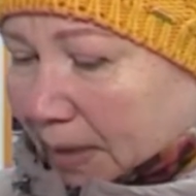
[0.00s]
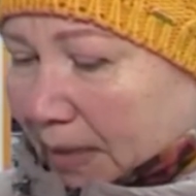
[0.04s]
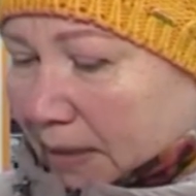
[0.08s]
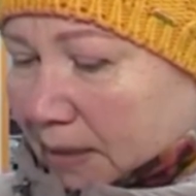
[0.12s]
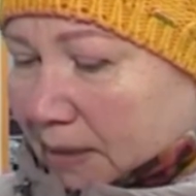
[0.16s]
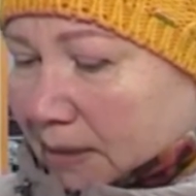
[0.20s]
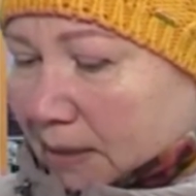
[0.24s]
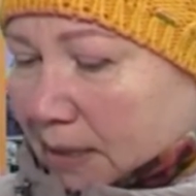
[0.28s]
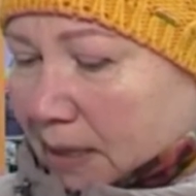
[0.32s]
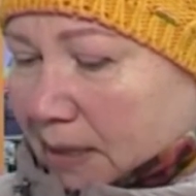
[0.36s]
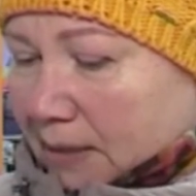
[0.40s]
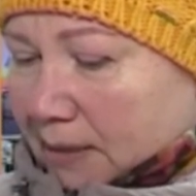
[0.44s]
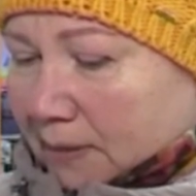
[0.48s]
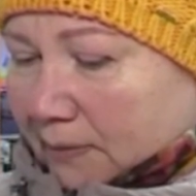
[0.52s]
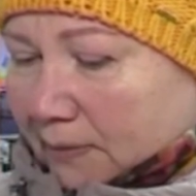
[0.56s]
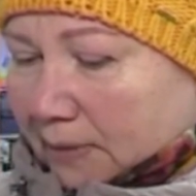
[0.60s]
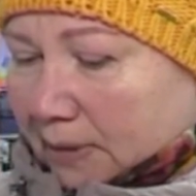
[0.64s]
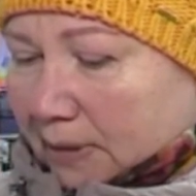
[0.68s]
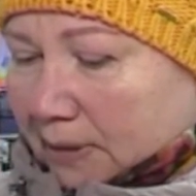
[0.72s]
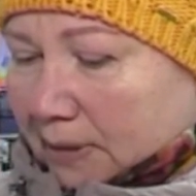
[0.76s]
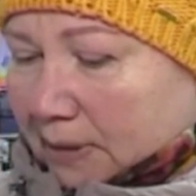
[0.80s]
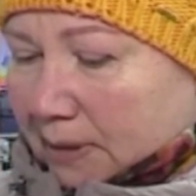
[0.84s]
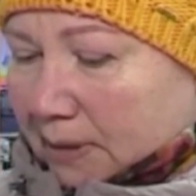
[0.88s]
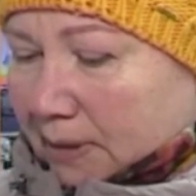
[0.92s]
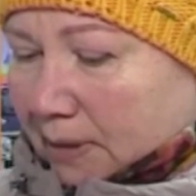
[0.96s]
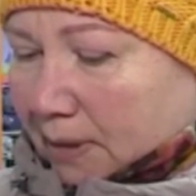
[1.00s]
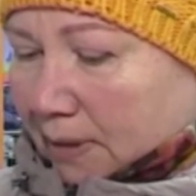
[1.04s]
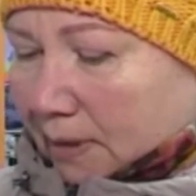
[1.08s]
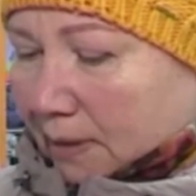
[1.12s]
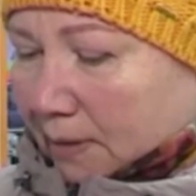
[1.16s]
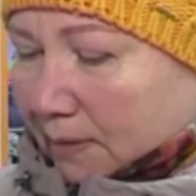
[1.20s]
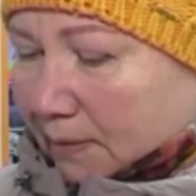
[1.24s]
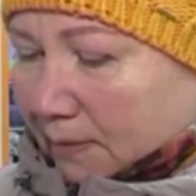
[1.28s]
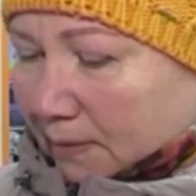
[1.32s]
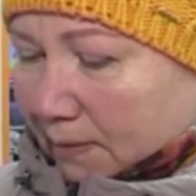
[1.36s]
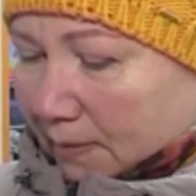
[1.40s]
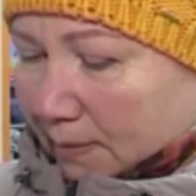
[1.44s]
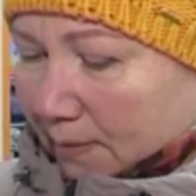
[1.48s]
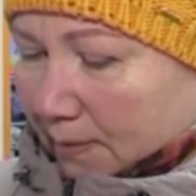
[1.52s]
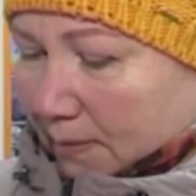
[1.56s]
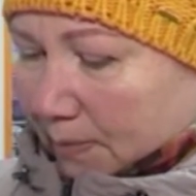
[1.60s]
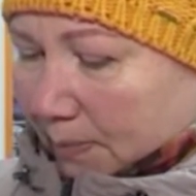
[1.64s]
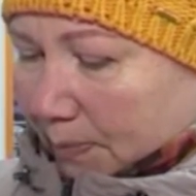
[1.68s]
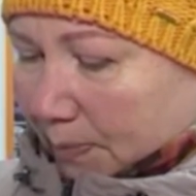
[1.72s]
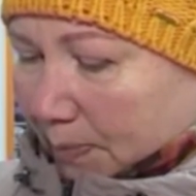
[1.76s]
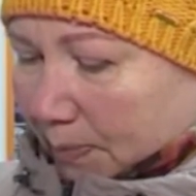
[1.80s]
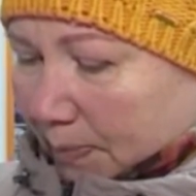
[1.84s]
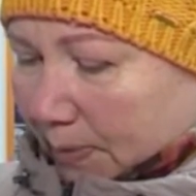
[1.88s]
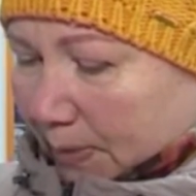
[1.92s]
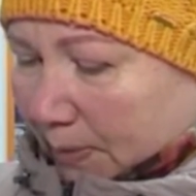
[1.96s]
рассказывается, э,
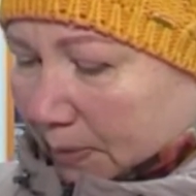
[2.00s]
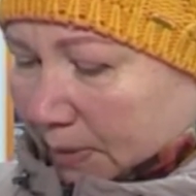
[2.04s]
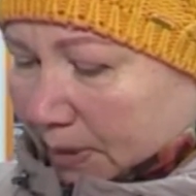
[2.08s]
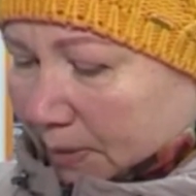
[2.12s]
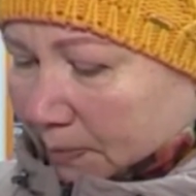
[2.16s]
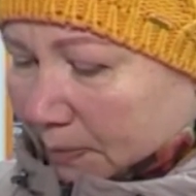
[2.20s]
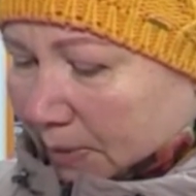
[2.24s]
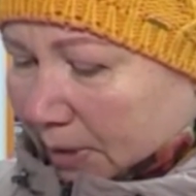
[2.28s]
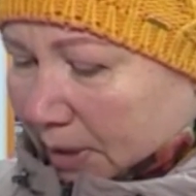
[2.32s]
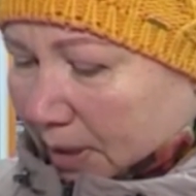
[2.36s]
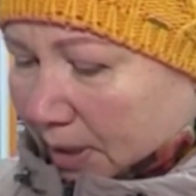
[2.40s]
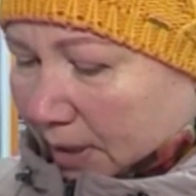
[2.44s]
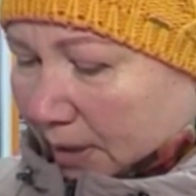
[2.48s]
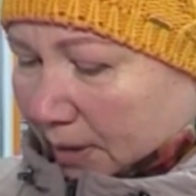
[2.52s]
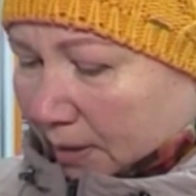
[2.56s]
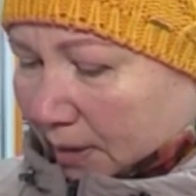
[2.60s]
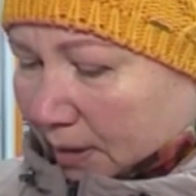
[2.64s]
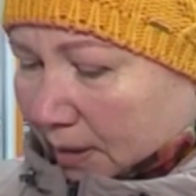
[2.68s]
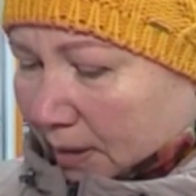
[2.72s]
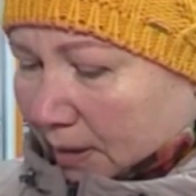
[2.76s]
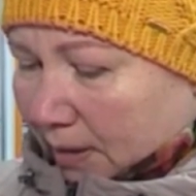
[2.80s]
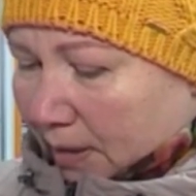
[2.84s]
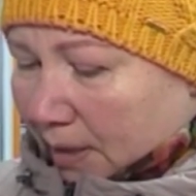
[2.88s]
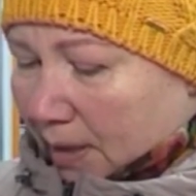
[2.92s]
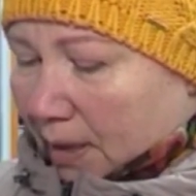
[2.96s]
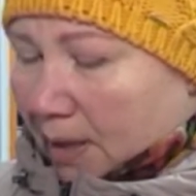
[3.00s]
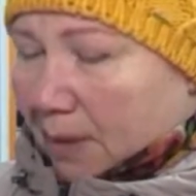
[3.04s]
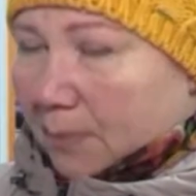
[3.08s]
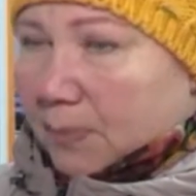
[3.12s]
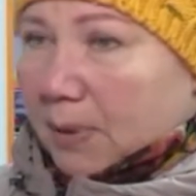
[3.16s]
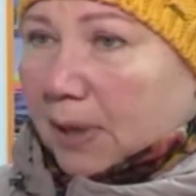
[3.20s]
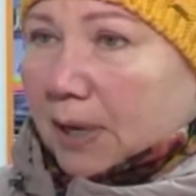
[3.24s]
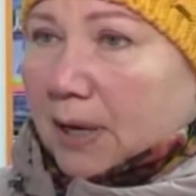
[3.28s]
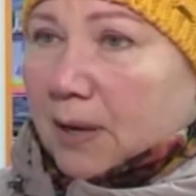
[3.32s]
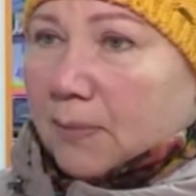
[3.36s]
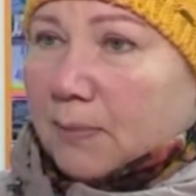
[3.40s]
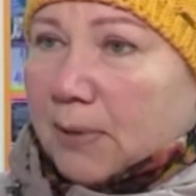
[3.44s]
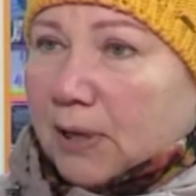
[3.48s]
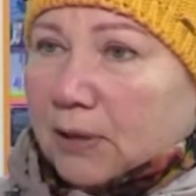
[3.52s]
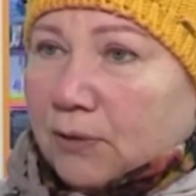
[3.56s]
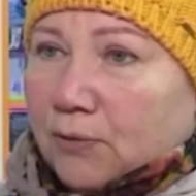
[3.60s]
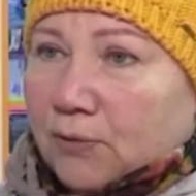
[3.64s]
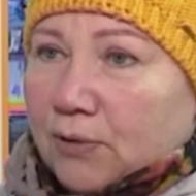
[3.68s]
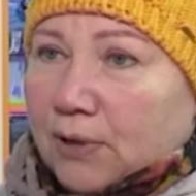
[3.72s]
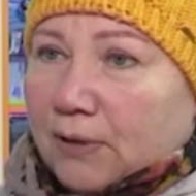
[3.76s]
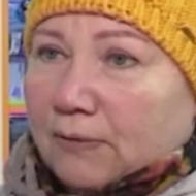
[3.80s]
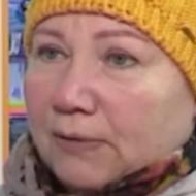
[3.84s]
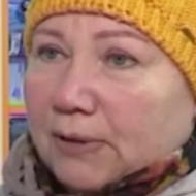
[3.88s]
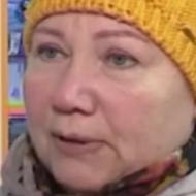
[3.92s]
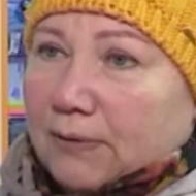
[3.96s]
просмотрела про
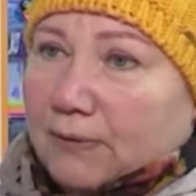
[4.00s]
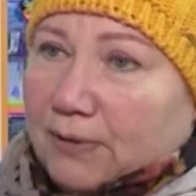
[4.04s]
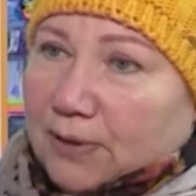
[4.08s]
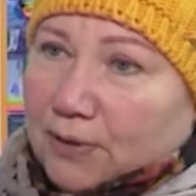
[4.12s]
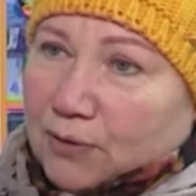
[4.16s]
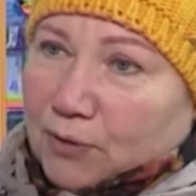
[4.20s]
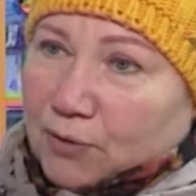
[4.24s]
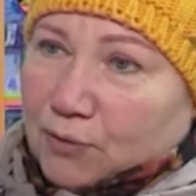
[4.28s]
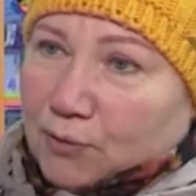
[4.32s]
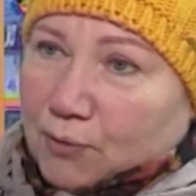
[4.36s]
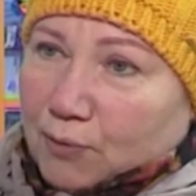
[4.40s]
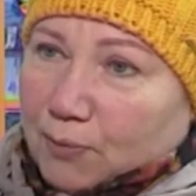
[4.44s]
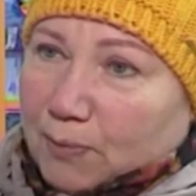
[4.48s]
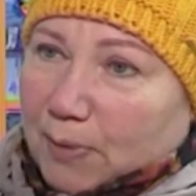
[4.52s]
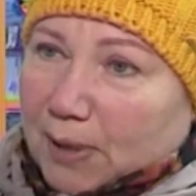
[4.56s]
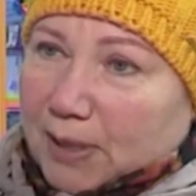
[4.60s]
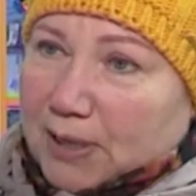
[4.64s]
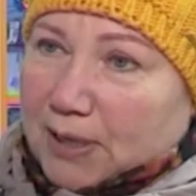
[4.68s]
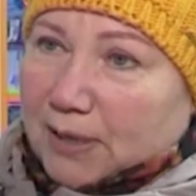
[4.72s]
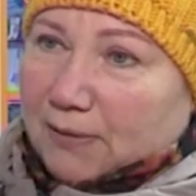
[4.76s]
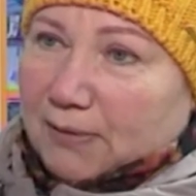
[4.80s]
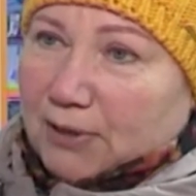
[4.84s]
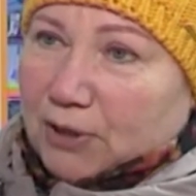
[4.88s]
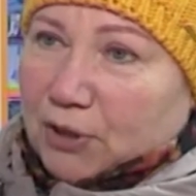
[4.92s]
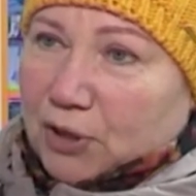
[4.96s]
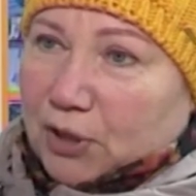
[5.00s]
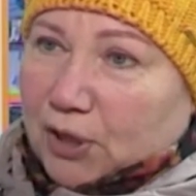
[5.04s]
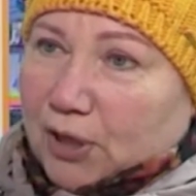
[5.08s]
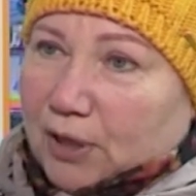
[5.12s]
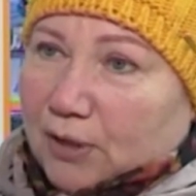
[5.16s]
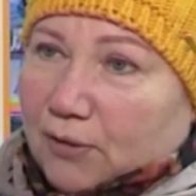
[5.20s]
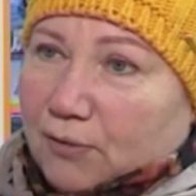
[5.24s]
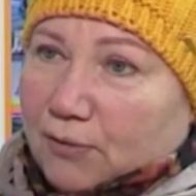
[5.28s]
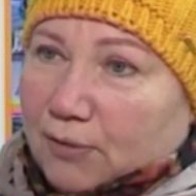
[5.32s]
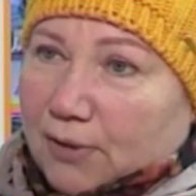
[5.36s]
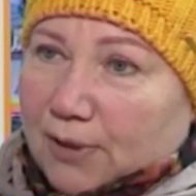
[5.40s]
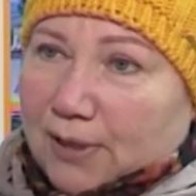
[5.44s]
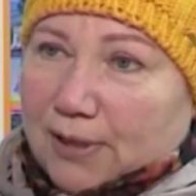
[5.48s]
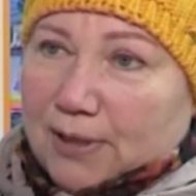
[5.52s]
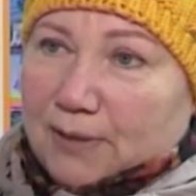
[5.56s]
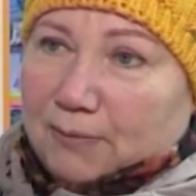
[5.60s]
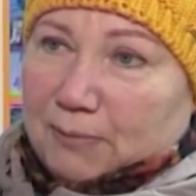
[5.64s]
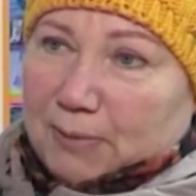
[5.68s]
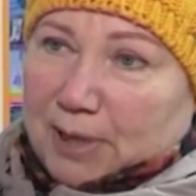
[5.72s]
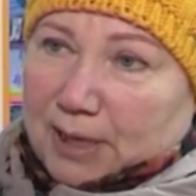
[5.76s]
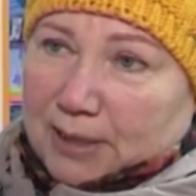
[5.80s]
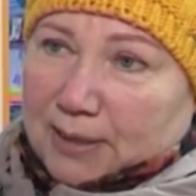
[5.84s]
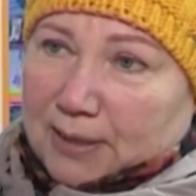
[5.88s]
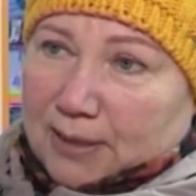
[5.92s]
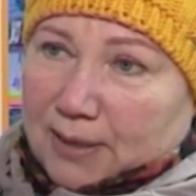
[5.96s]
команду Новодвинскую, про девочек, которые
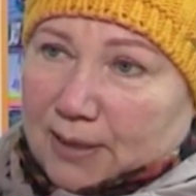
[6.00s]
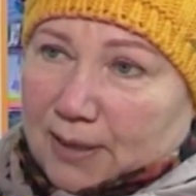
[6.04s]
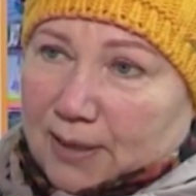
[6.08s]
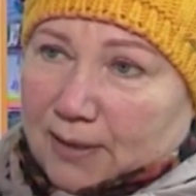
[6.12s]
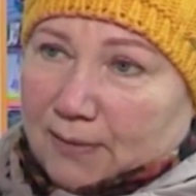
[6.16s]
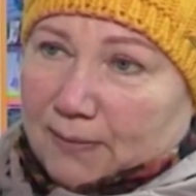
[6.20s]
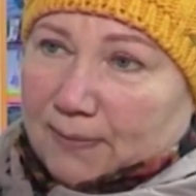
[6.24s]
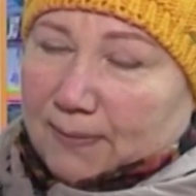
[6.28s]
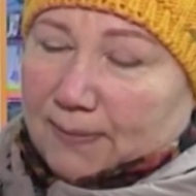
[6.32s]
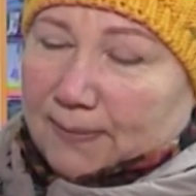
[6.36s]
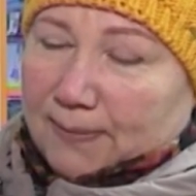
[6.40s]
гимнастки.